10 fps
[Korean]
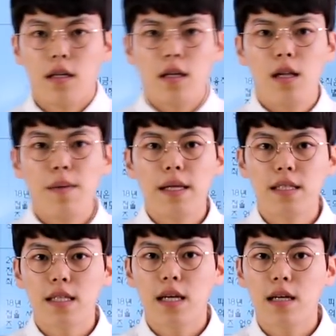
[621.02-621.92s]

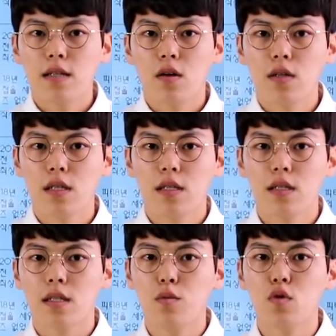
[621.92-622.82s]

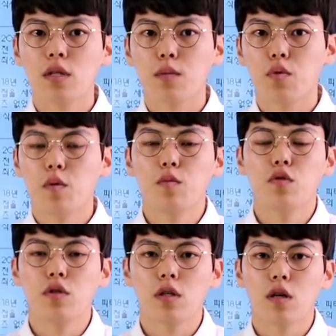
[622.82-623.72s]
일반직에서는 금융상품을
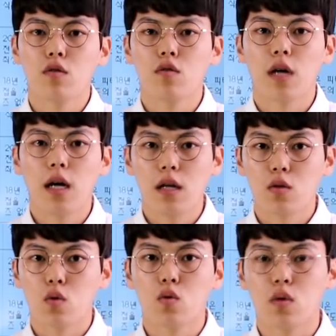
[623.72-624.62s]
묻는 경우가
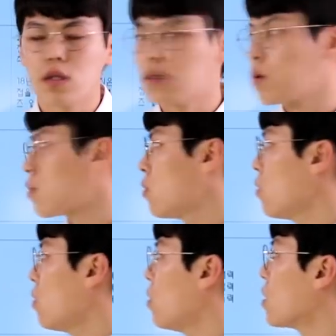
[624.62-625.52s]
종종
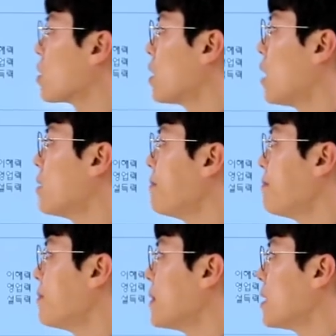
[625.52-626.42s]
있었고 그
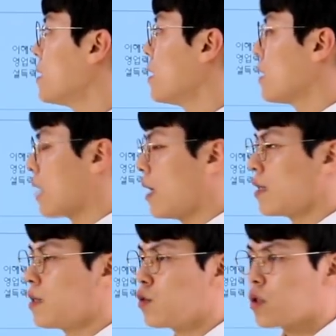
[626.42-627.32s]
다음
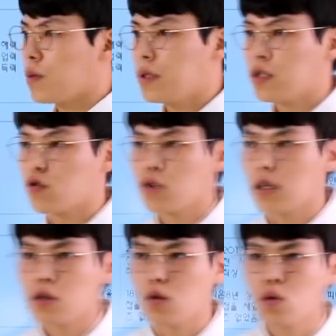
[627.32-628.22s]
개인금융서비스
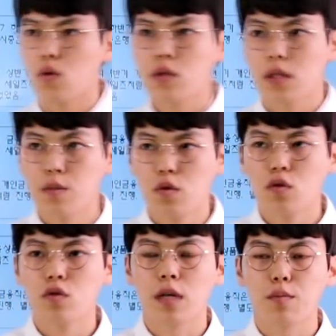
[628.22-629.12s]
직군에서도
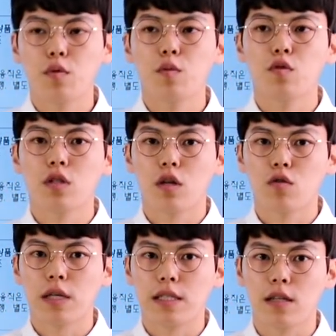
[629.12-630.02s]
금융상품을 묻는
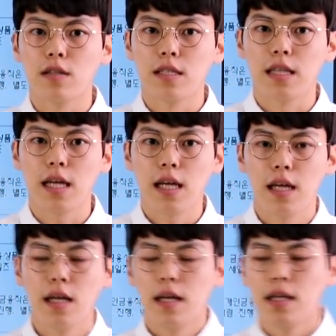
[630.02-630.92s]
경우가
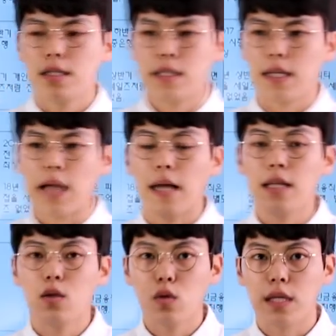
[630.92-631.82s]
있었는데 이제
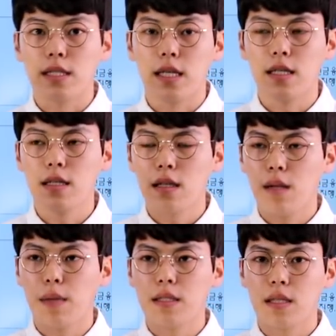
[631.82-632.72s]
난이도 자체는
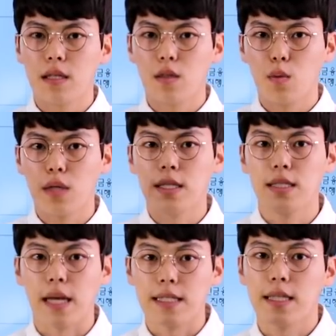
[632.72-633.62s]

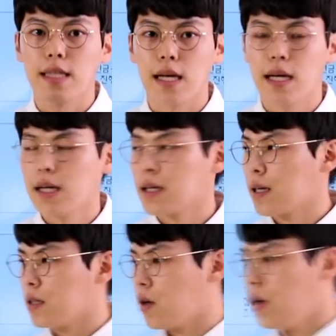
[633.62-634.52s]
일반직에서보다는 낮았다
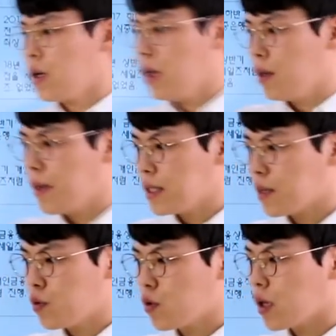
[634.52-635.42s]
그래서 일반
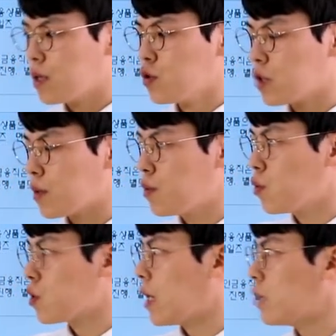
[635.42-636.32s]
상품과 금융
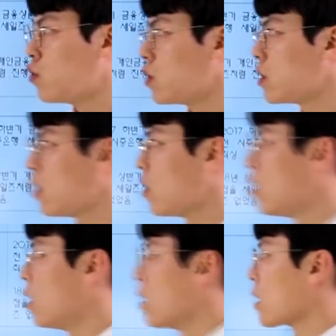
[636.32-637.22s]
상품으로
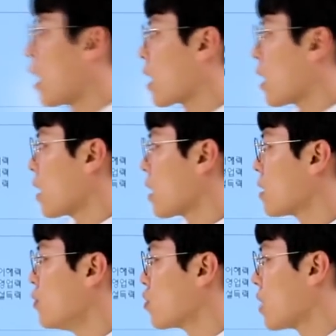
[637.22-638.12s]
나누어서 각각의
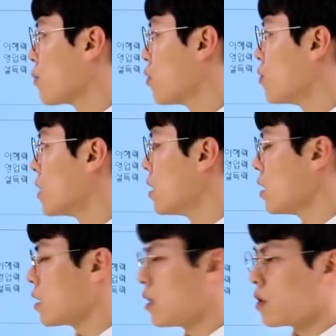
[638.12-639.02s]
금융
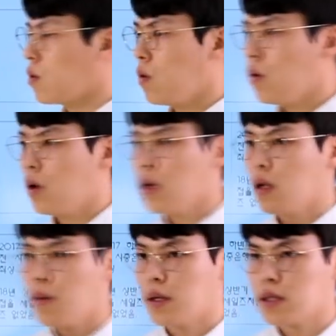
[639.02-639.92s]
상품들 그리고
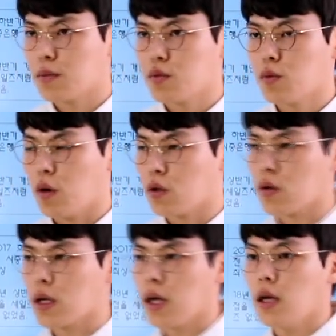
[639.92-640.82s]
일반 상품
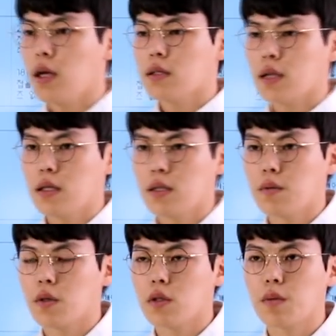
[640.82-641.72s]
어떻게 세일즈
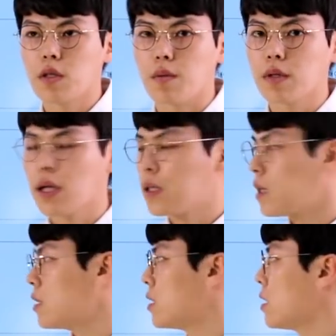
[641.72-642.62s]
면접을 접근해야
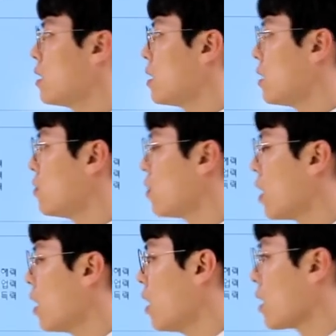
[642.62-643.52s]
되는지
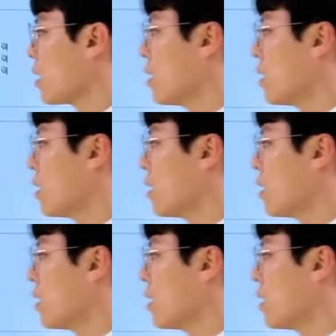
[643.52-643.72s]
이후에